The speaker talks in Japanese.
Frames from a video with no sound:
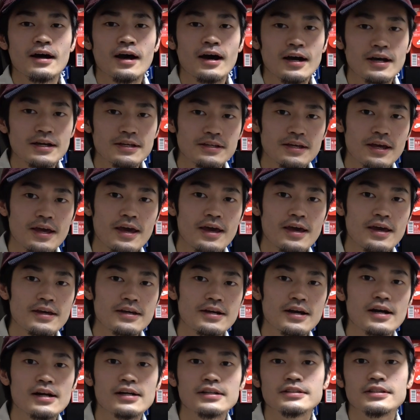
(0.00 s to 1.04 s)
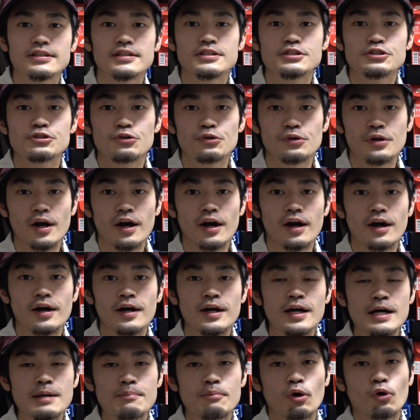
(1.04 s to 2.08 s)
はい、えー、いかがだったでしょうか、
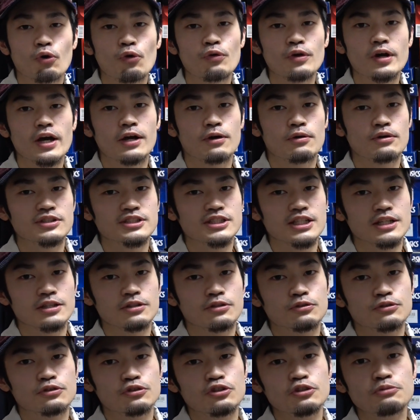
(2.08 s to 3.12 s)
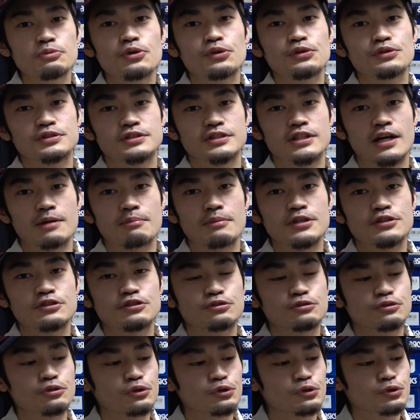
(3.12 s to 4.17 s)
まあ、今回こちらの2ボックスが
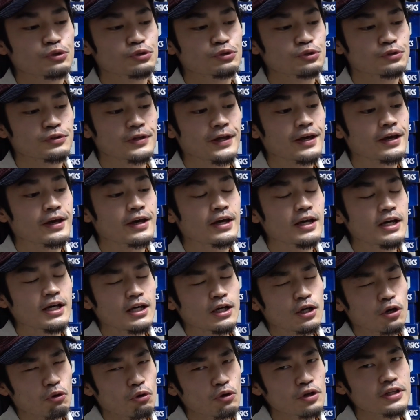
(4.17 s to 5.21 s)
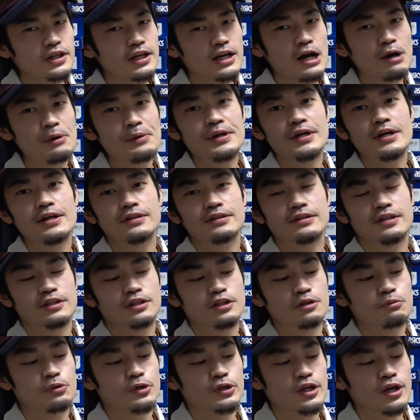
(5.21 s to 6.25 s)
メッシュということで、これで買わなかった
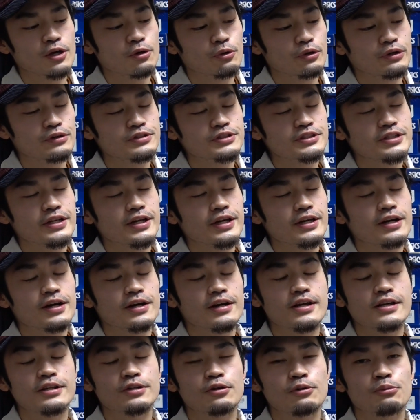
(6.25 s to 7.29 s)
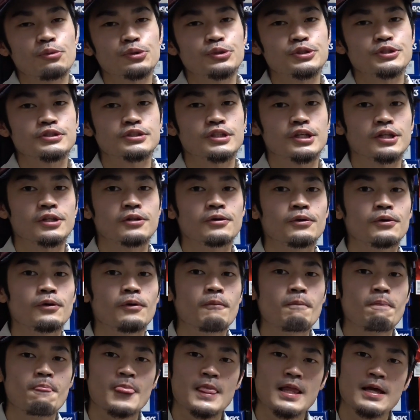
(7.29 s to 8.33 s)
人もね、結構いるんじゃないかなと思うんですけ
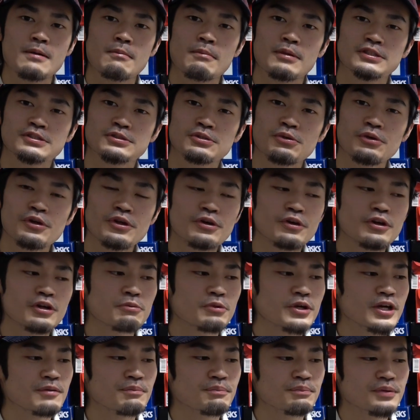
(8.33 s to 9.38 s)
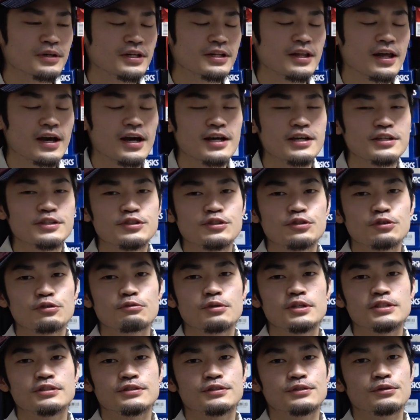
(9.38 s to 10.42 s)
ど、まあ、それよりもやっぱりね、配色
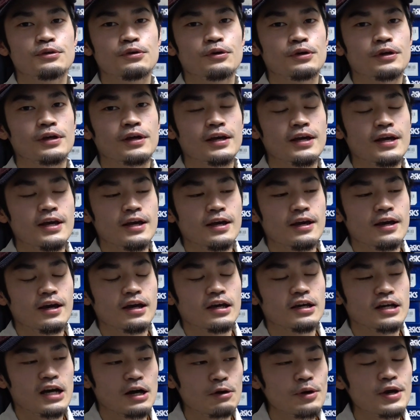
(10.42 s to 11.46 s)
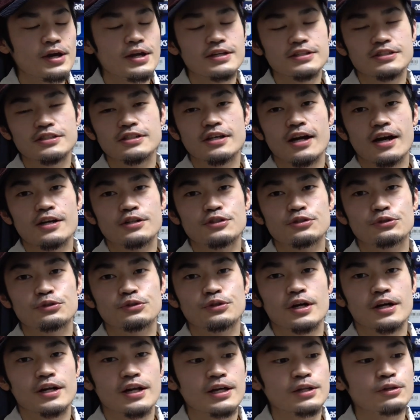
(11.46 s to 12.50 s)
はすごい、えー、可愛らしい配色
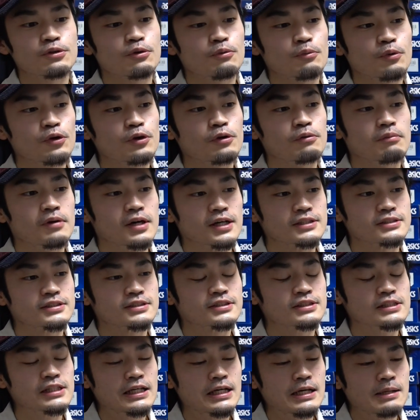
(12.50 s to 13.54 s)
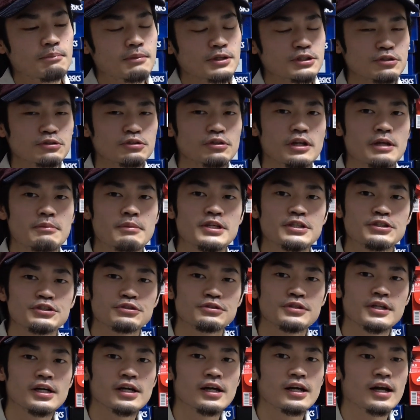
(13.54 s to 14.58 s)
かなと思います。まあ、ちょっとね、
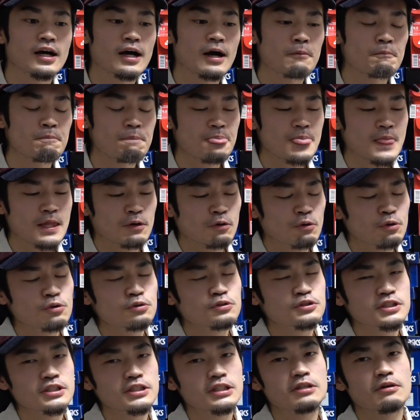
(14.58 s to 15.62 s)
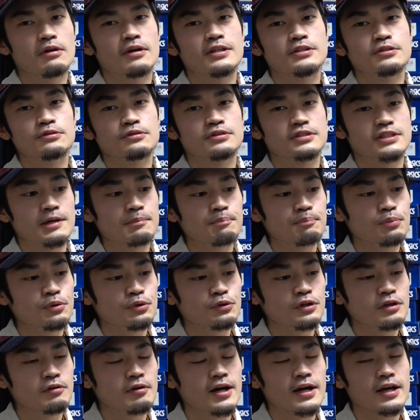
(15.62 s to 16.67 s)
メッシュだから、この時期はね、ちょっと札
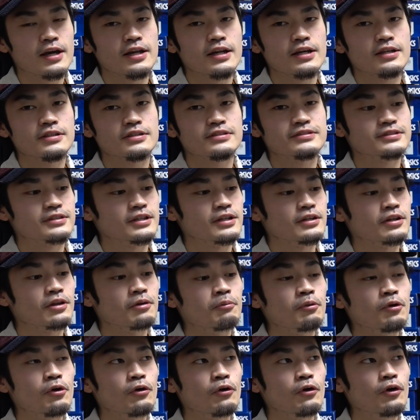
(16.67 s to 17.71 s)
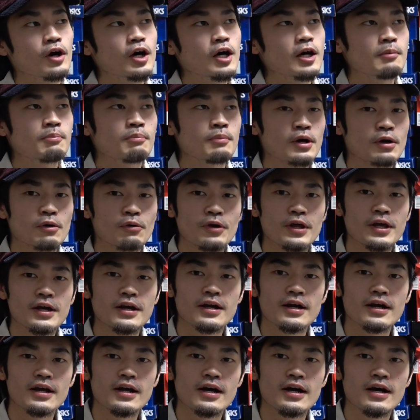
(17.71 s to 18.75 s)
幌では履けないんですけれども、まあ、これ
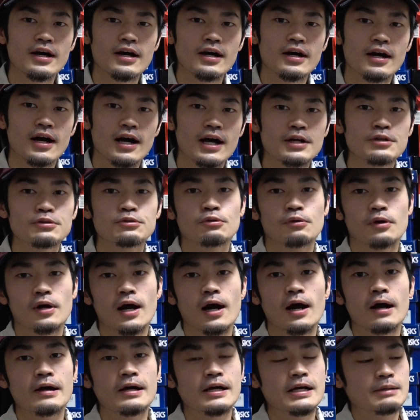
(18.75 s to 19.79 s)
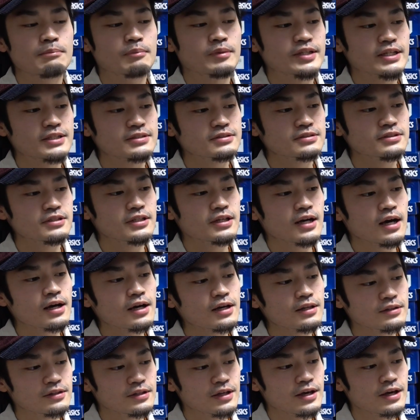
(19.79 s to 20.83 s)
から春とか、まあ、夏にか
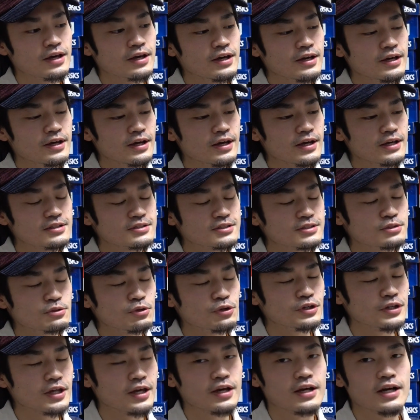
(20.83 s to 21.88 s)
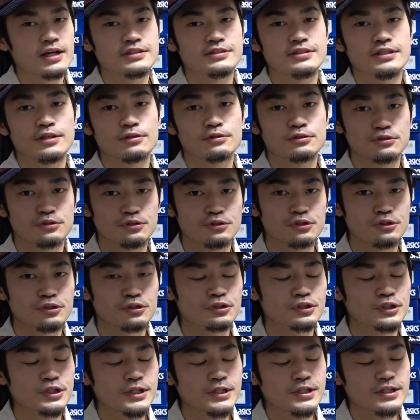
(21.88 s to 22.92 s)
けて、えー、すごいね、活躍す
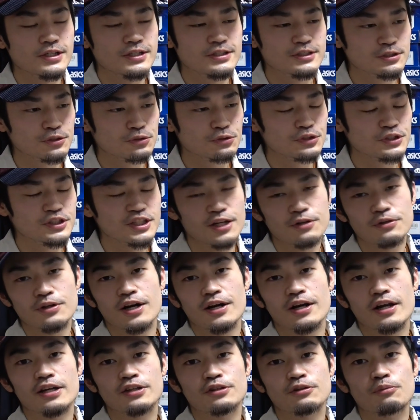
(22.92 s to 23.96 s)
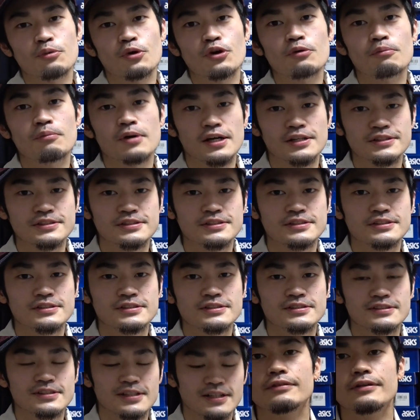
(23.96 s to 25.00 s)
る一足になるかなと思います。
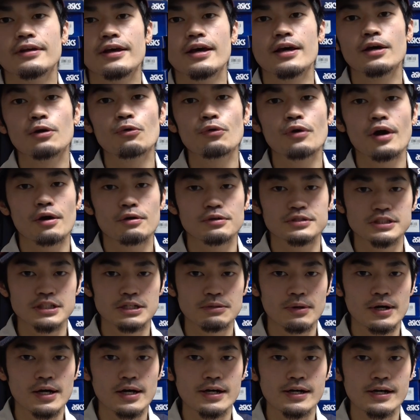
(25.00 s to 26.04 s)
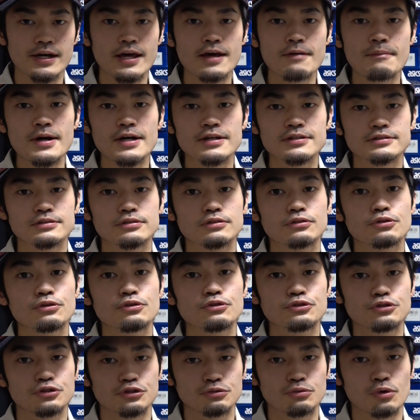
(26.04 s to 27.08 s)
で、今回こちらは
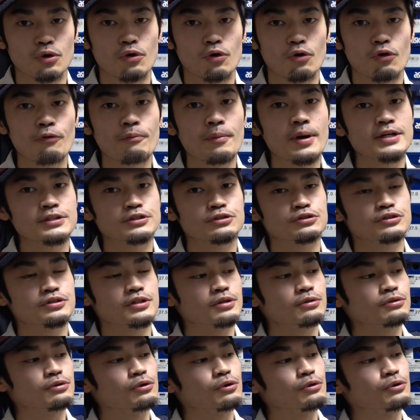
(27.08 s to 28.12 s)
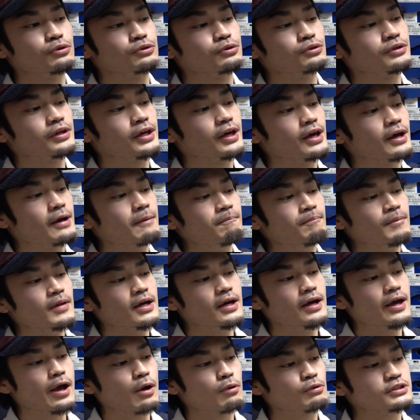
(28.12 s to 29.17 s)
AMAX90 をオマージュしてるということで、
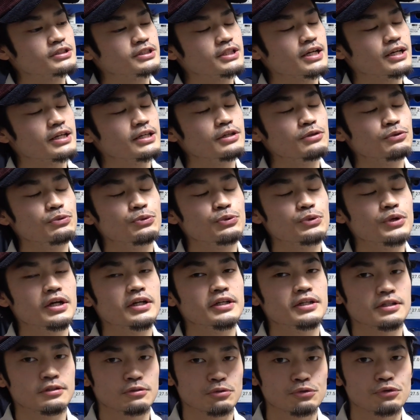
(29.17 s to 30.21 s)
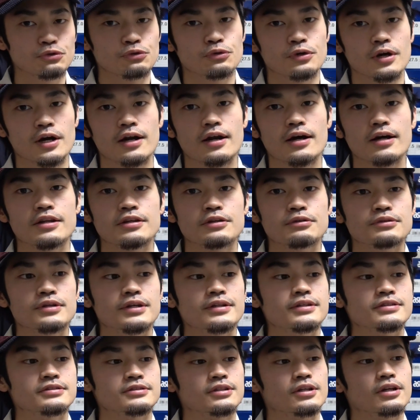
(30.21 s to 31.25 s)
えー、こちらインフラレッドというカラーリングな
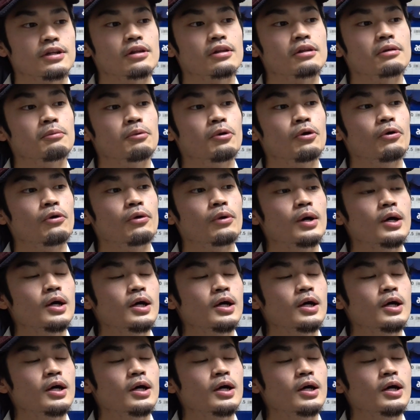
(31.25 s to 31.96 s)
んですけれども、